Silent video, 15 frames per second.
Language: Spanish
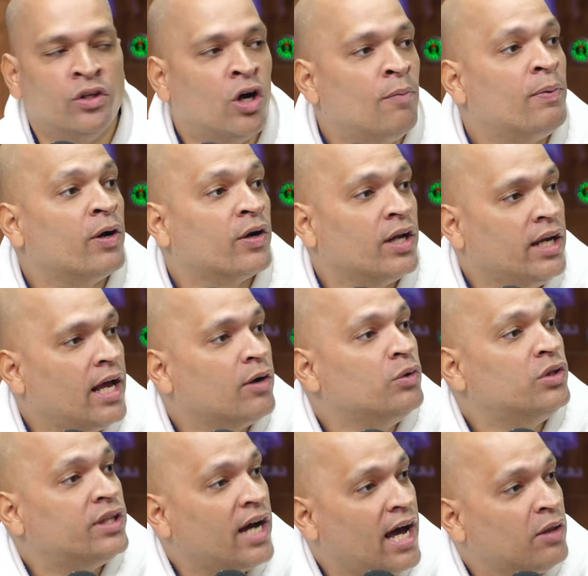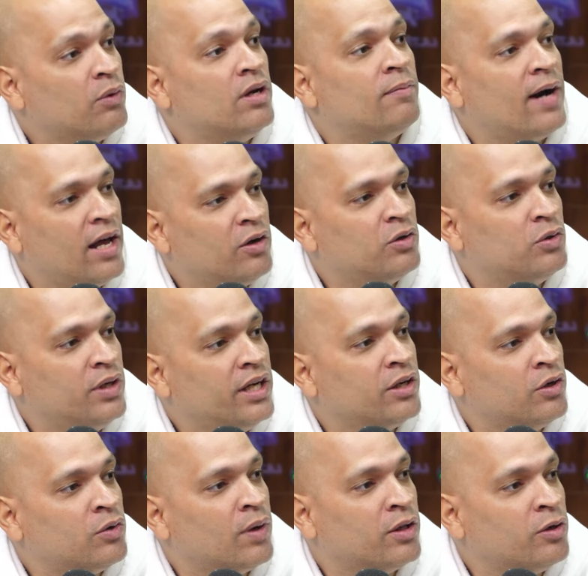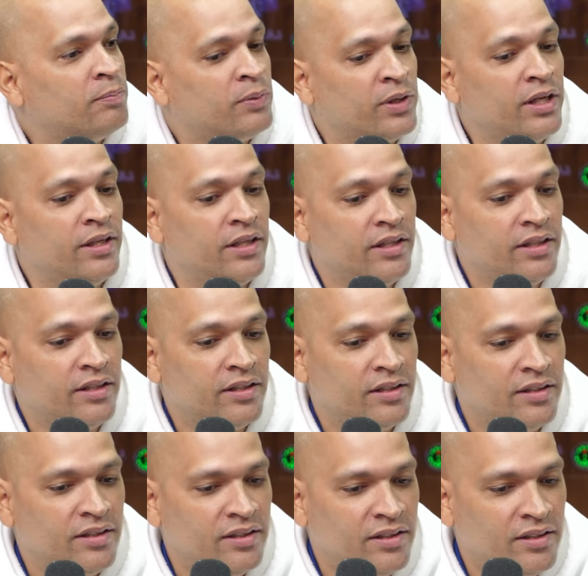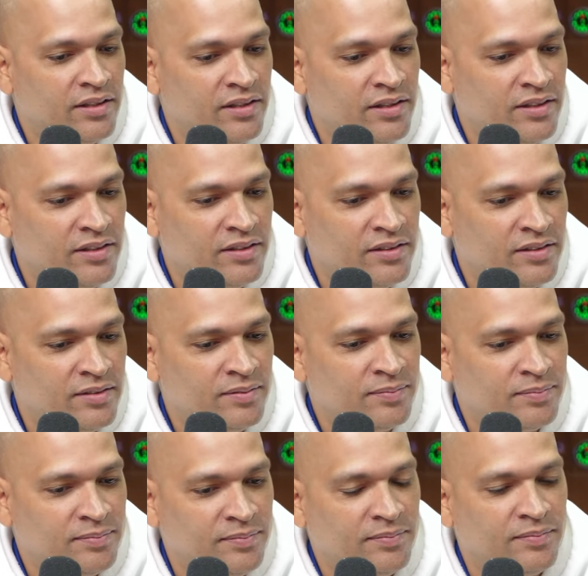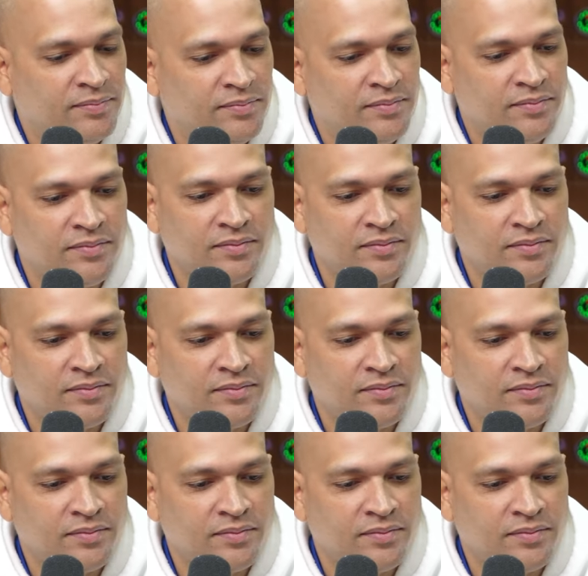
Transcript: no, pero que le ha gustado. Él va a los juegos cuando puede. que se calentó. Vamos a, vamos por